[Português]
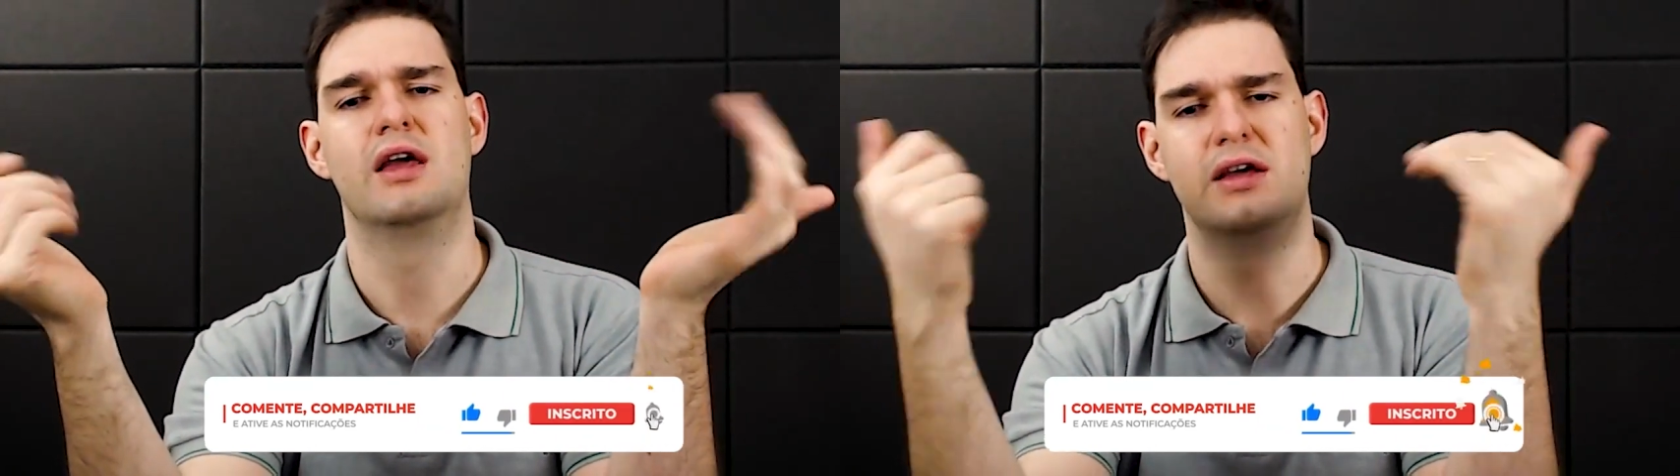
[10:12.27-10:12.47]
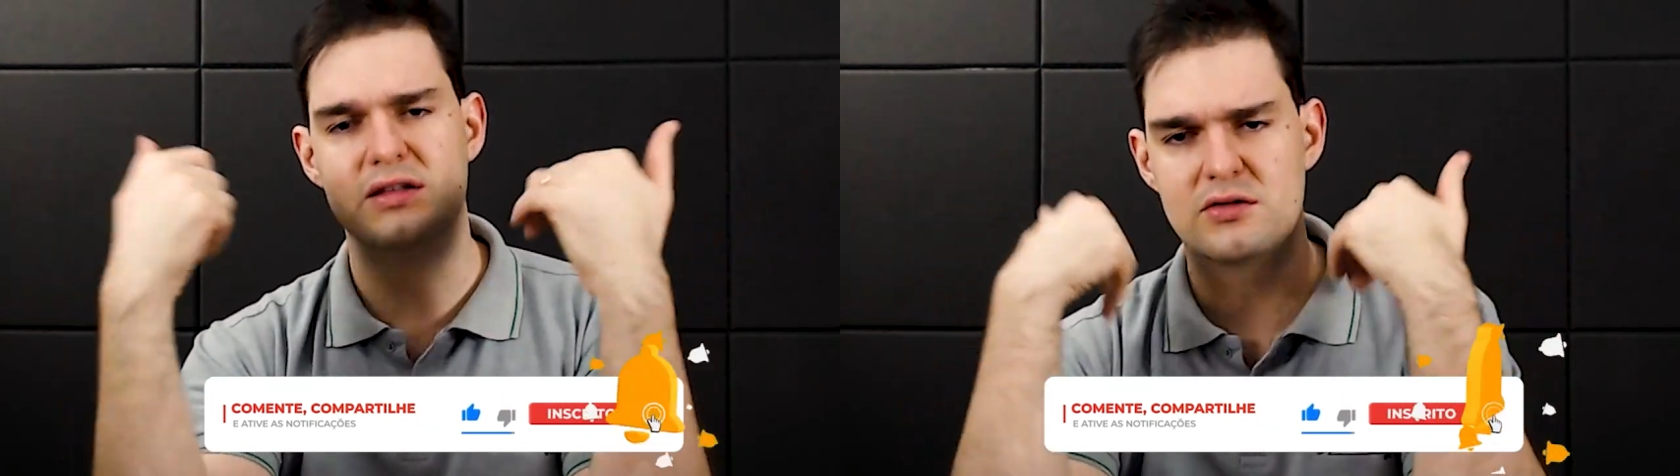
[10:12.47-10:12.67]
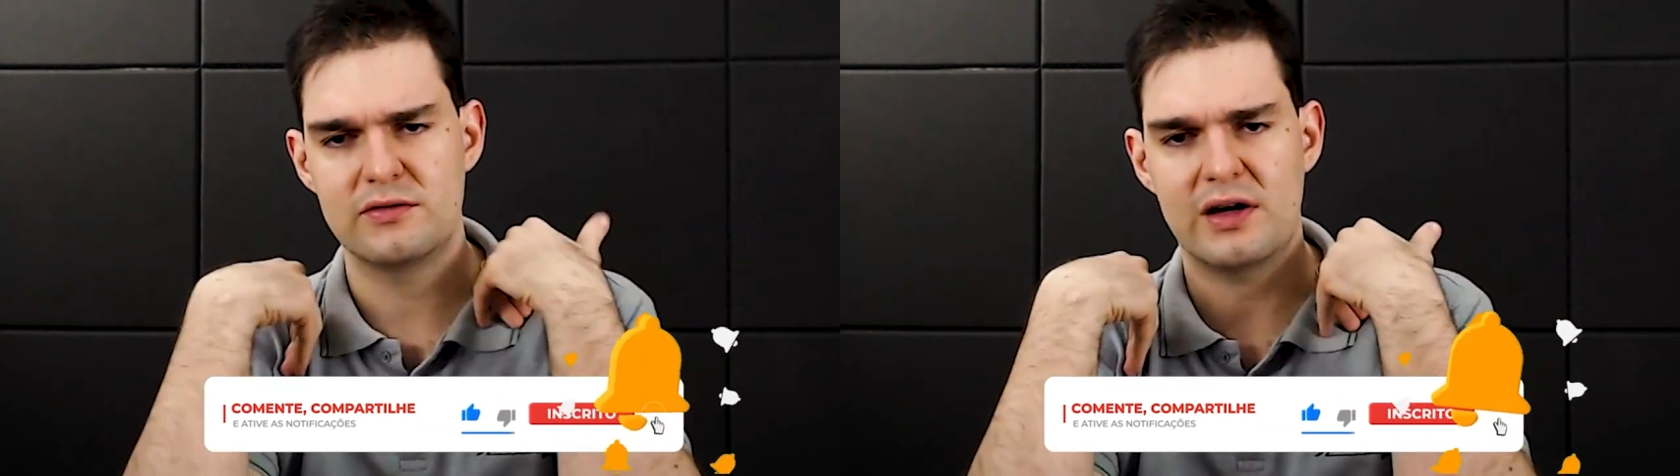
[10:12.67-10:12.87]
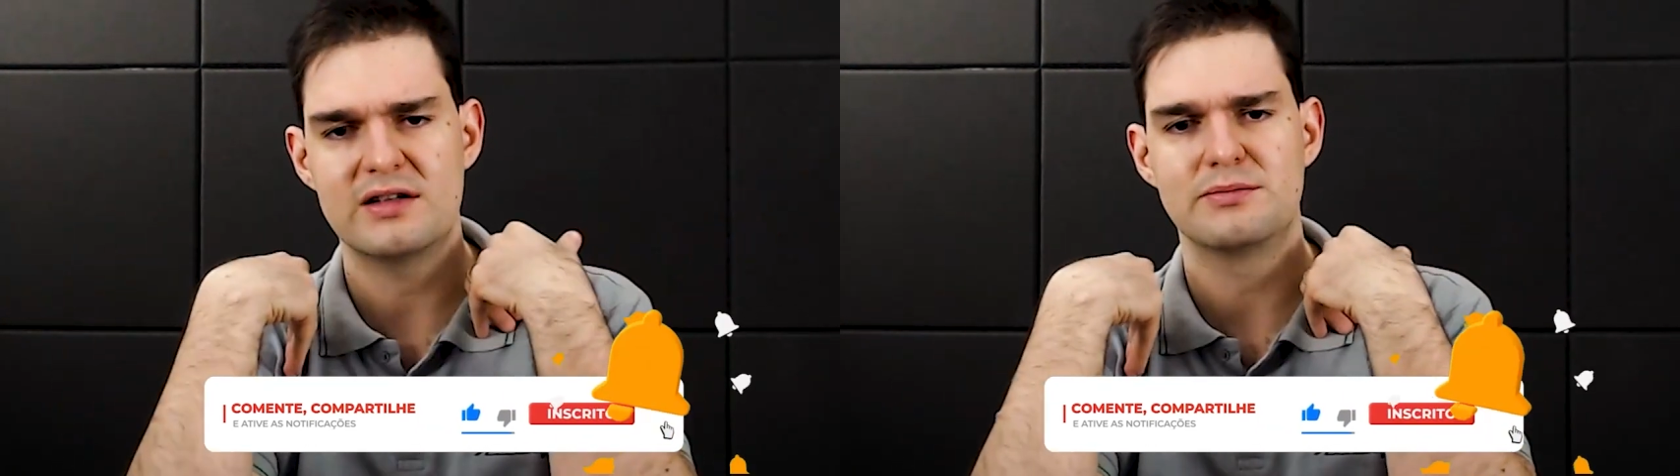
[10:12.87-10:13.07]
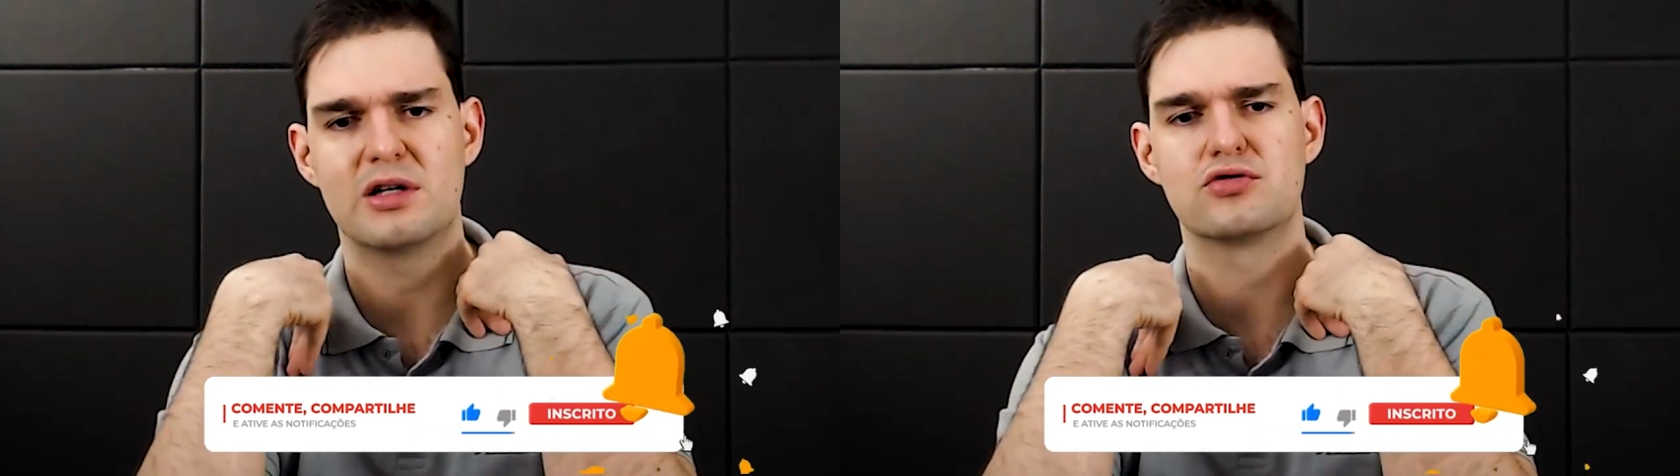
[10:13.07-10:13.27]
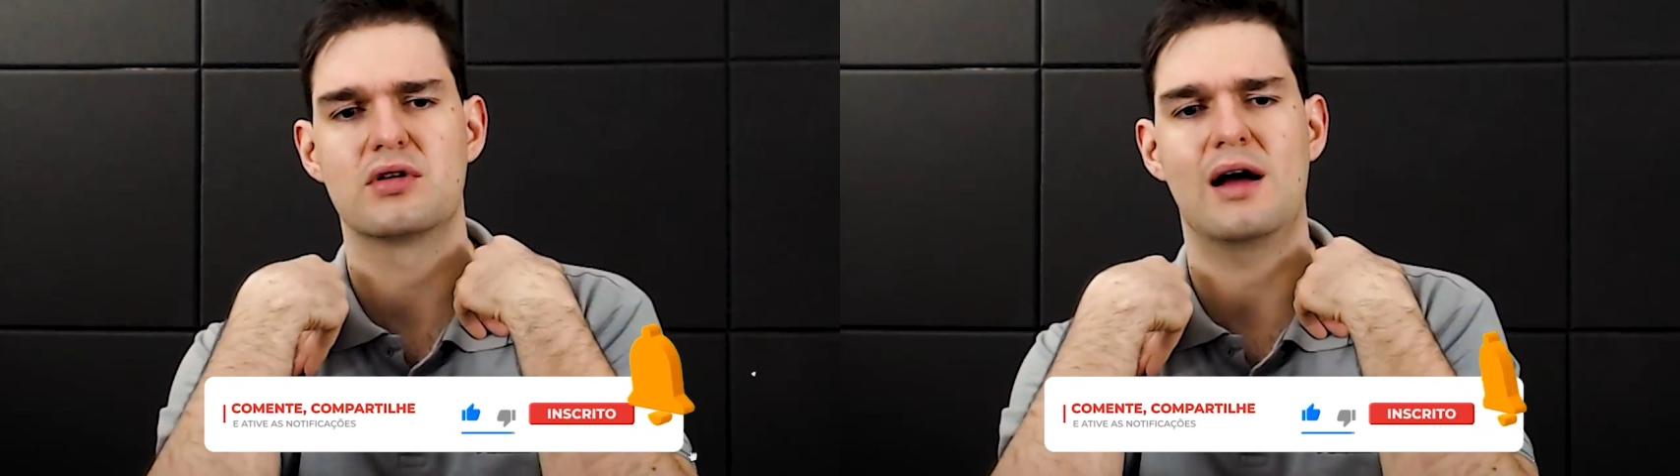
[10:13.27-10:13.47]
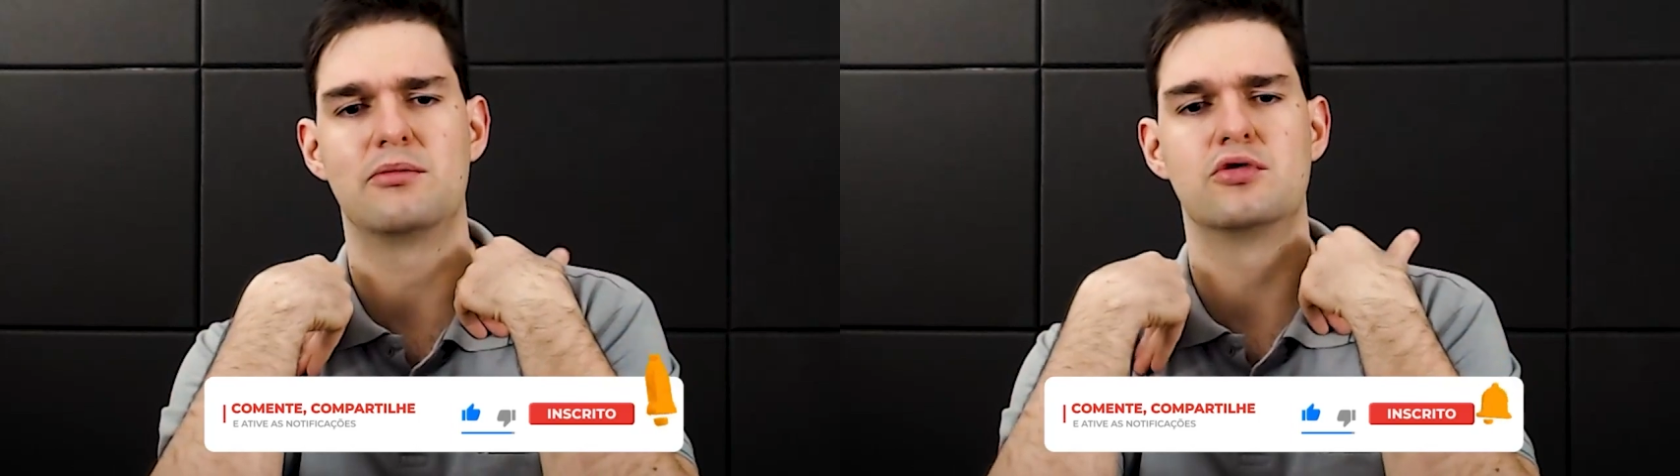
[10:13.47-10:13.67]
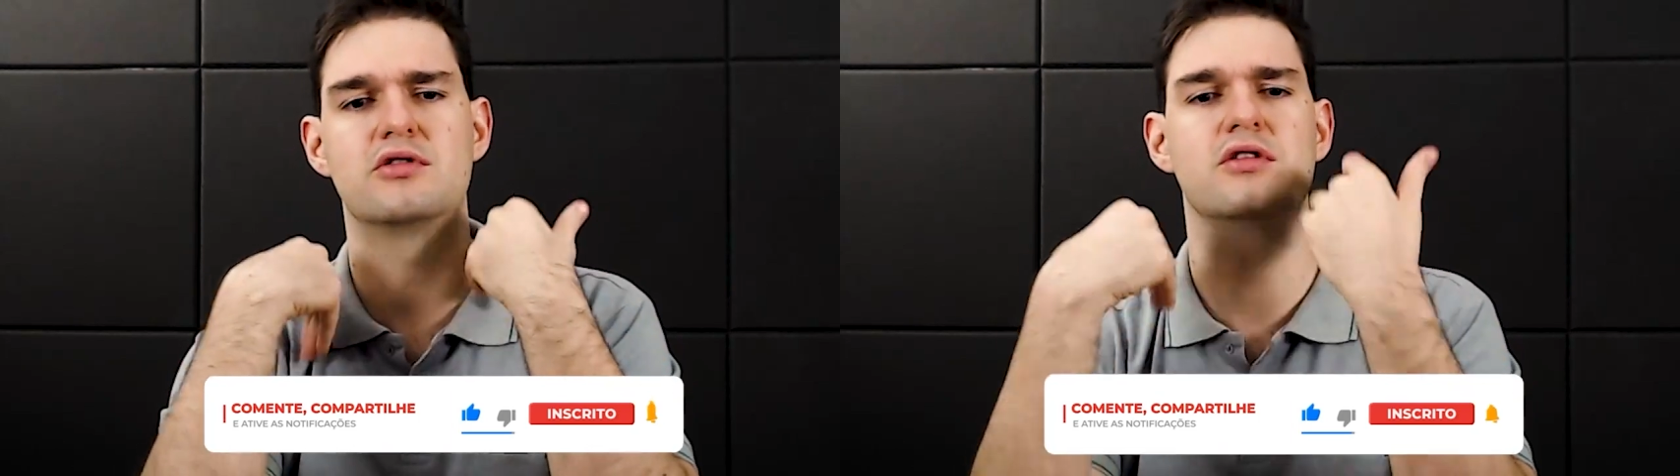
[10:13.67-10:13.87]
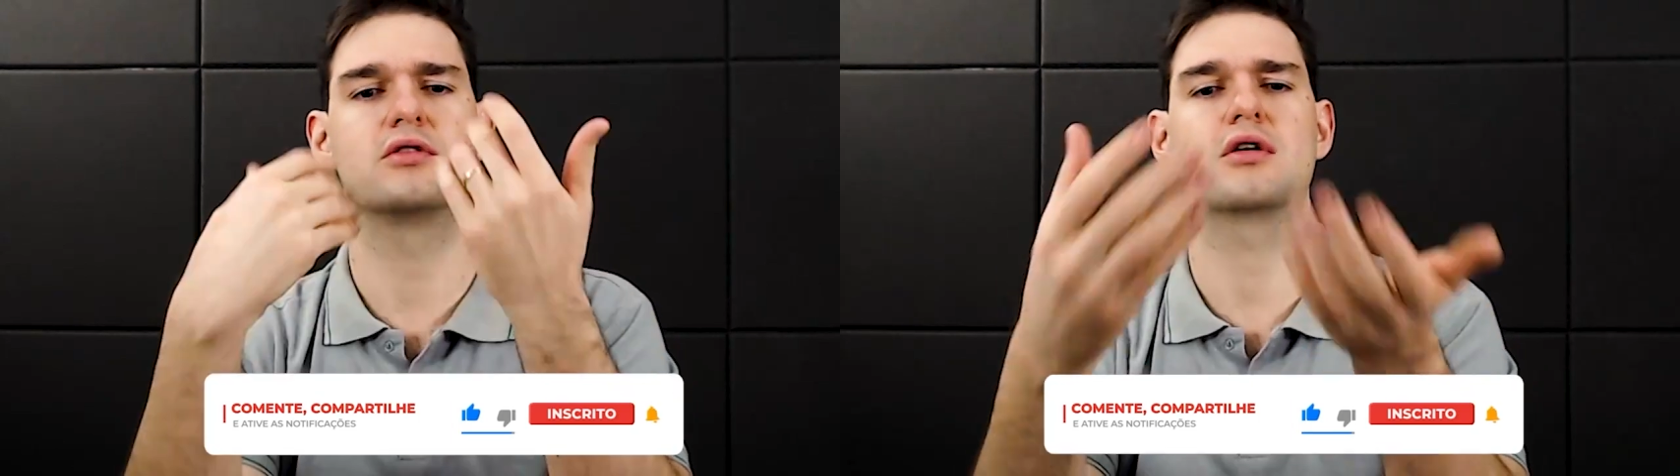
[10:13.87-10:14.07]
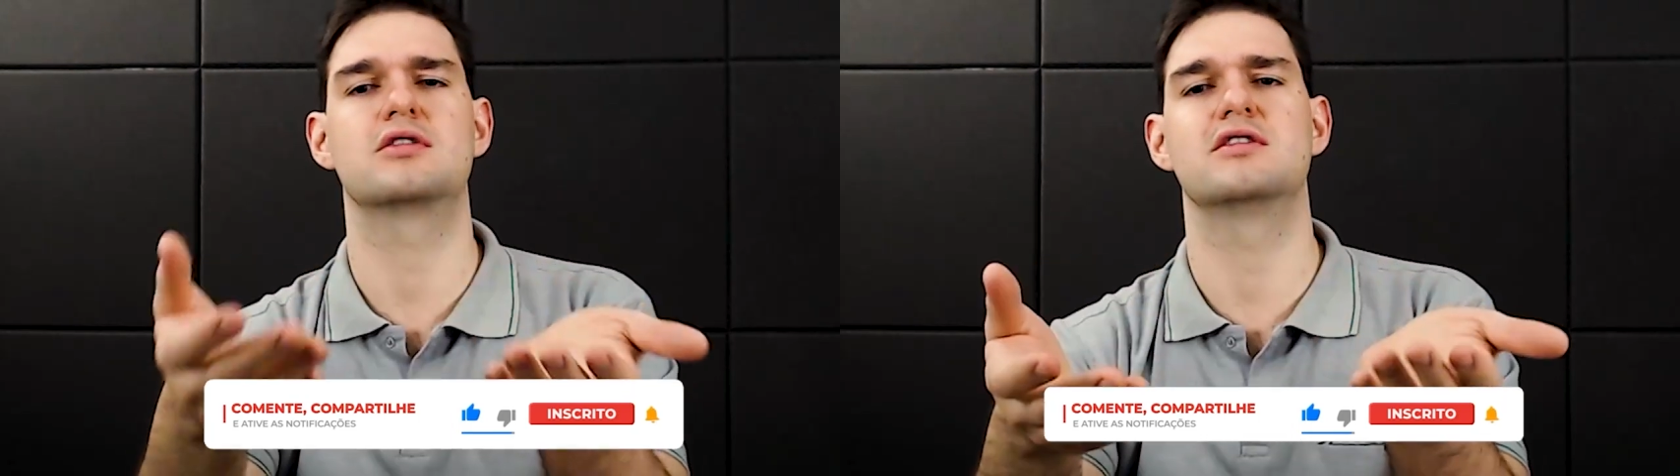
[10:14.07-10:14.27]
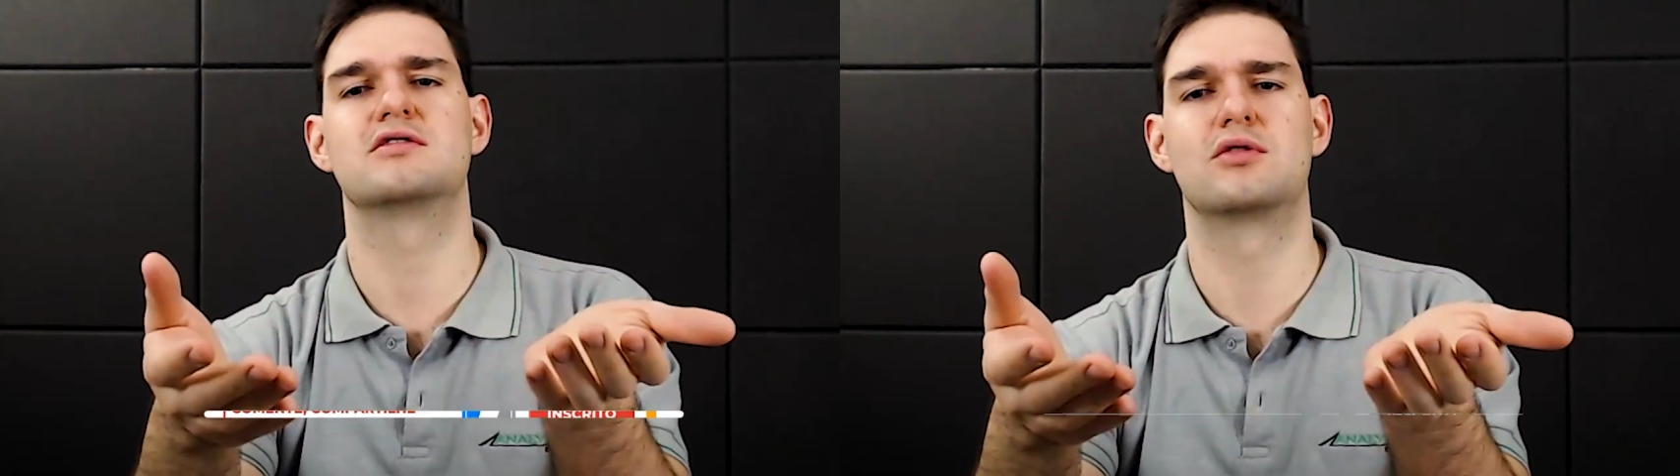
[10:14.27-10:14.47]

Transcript: Isso vai me ajudar muito em troca desse